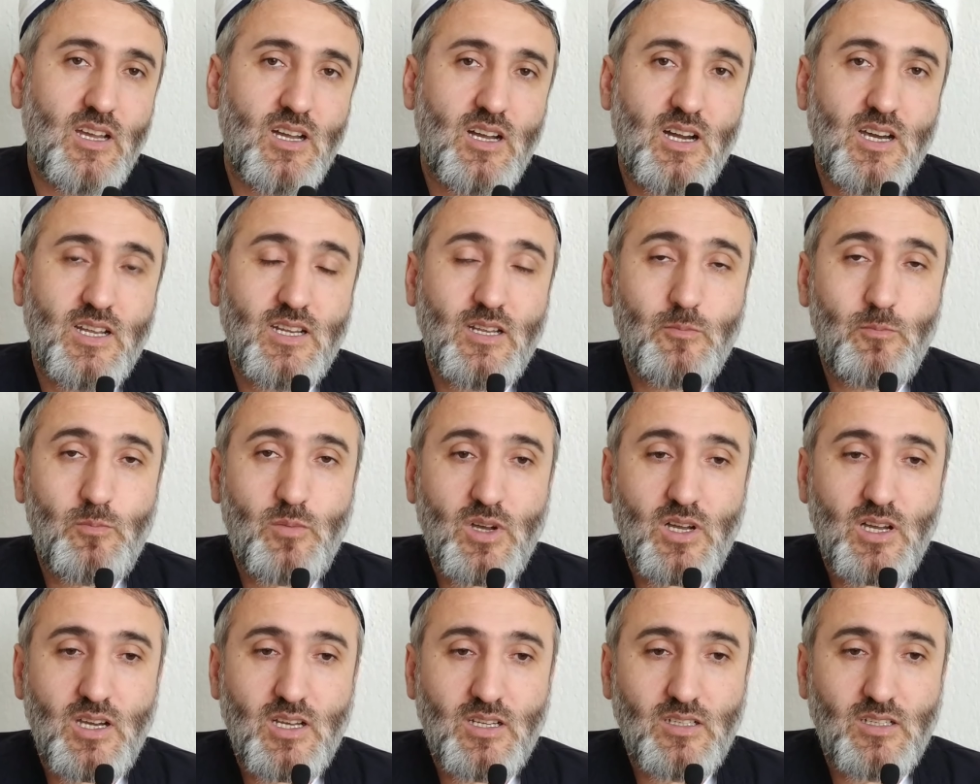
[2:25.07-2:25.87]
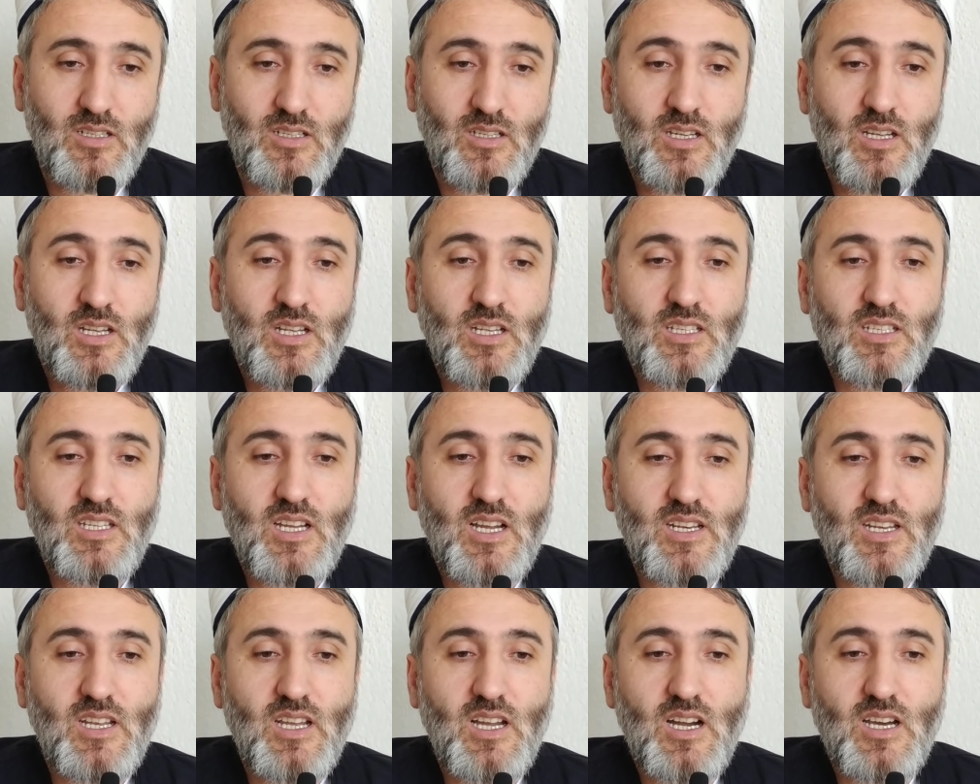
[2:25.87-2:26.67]
Arap baharı
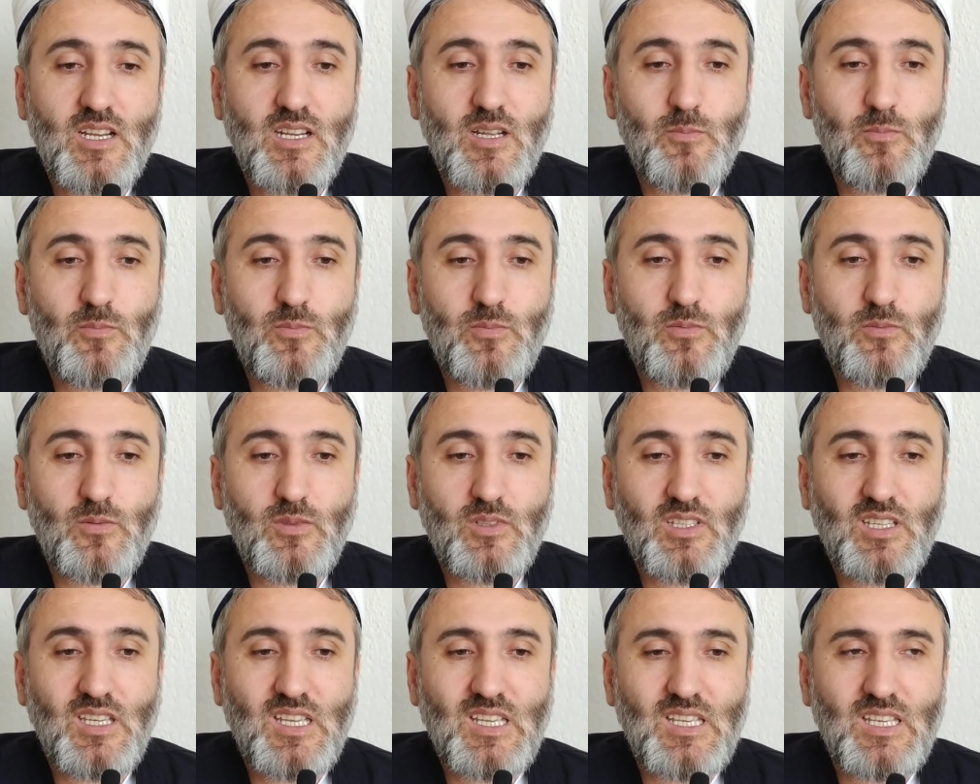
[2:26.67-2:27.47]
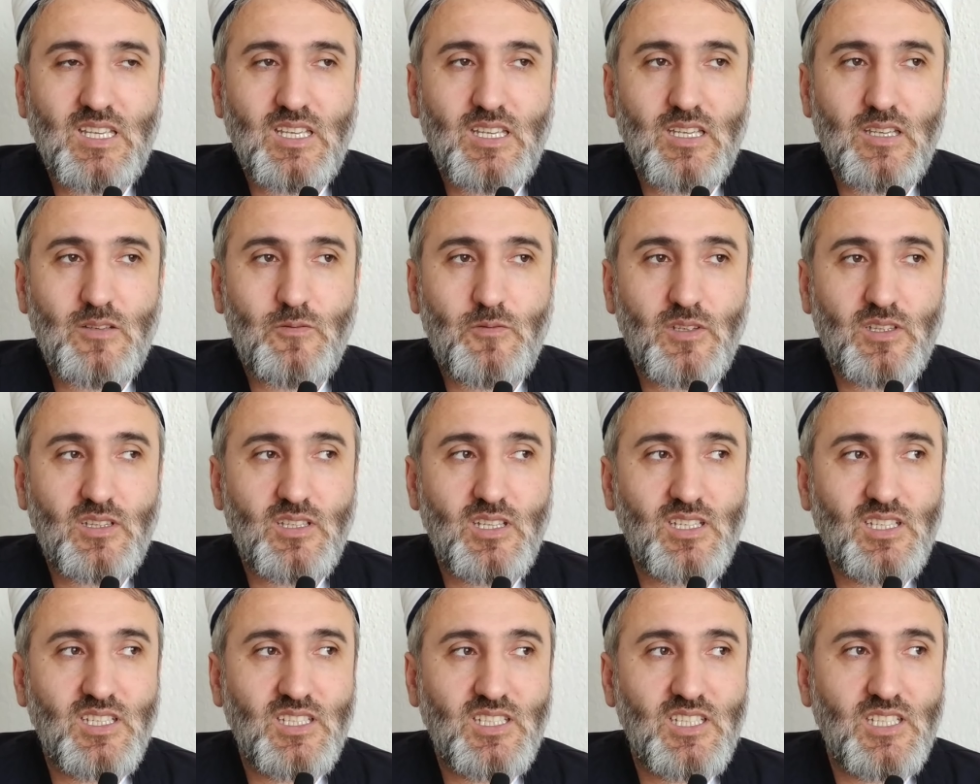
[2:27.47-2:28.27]
yani Arap e,
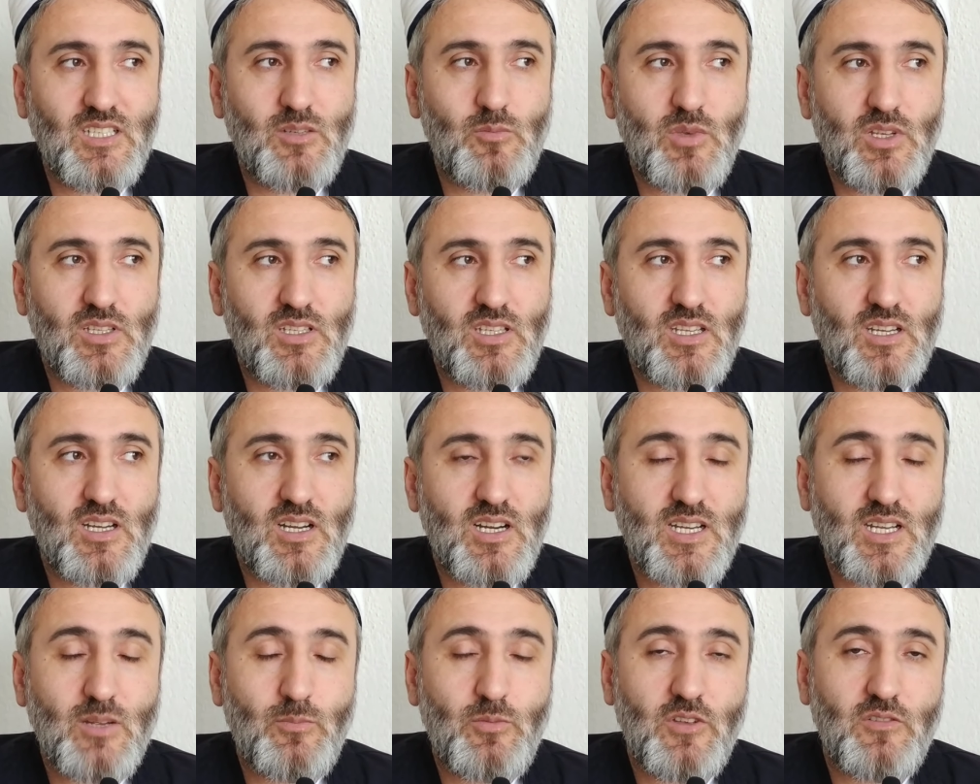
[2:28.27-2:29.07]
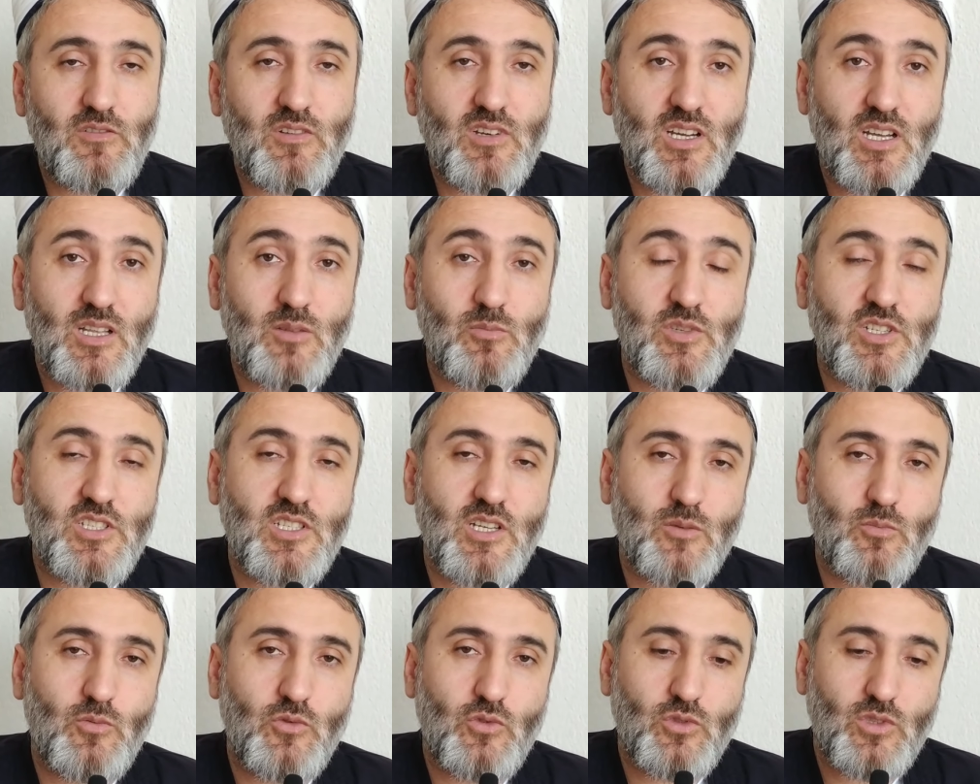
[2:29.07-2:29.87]
fitnenin girmediği Arap evi
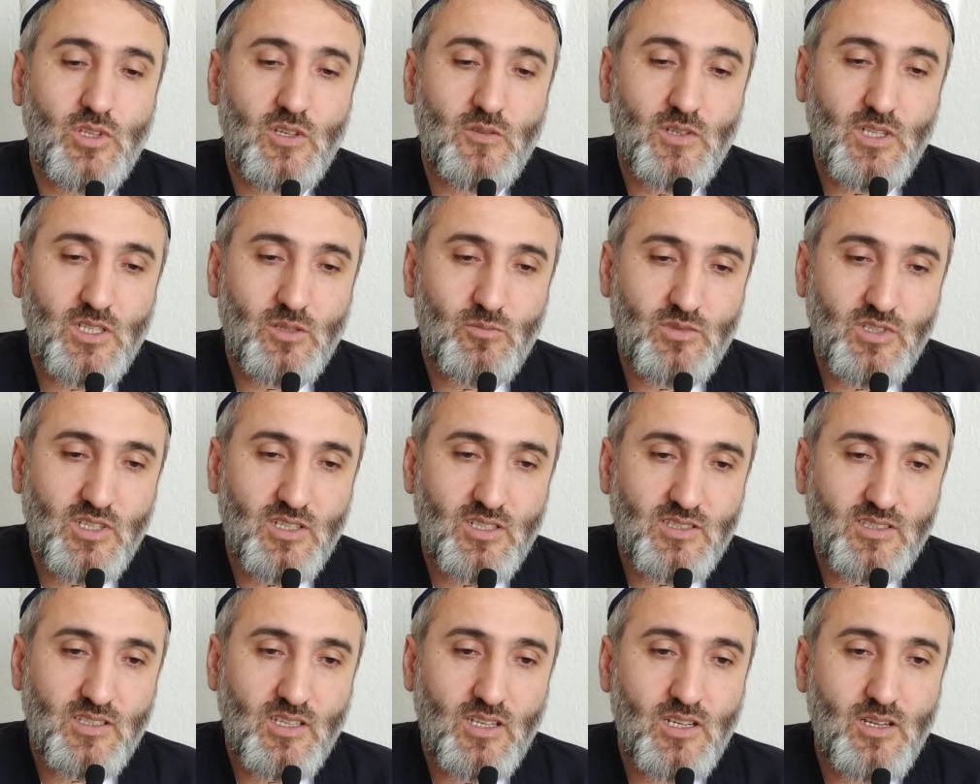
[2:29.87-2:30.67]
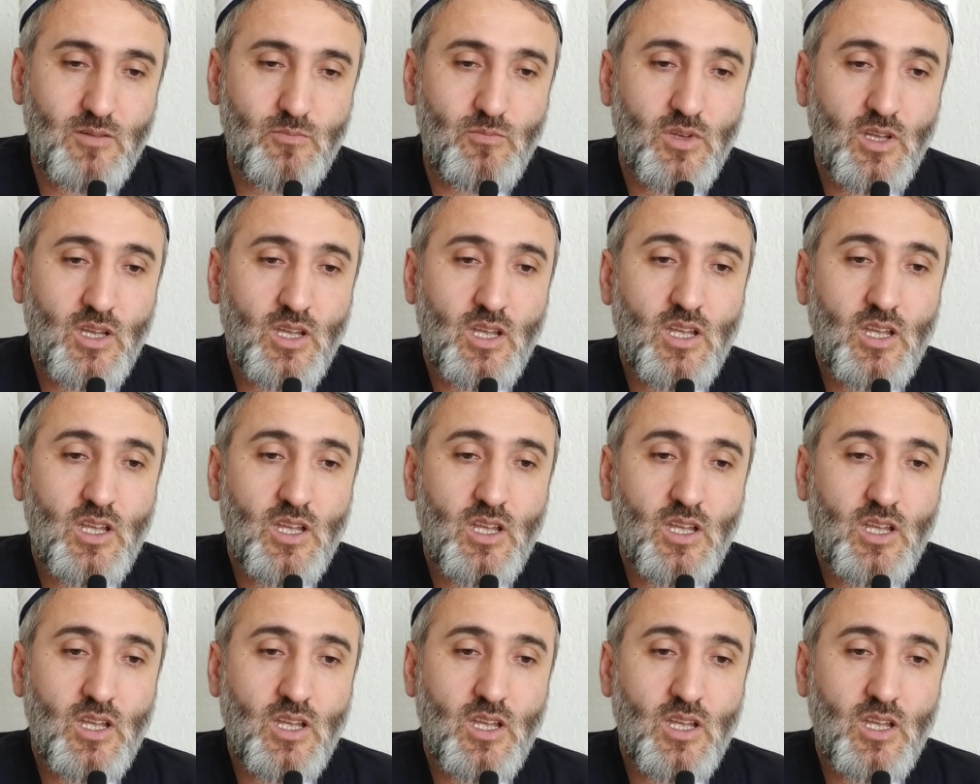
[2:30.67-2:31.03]
kalmayacak buyurdu Efendimiz Aleyhisselam.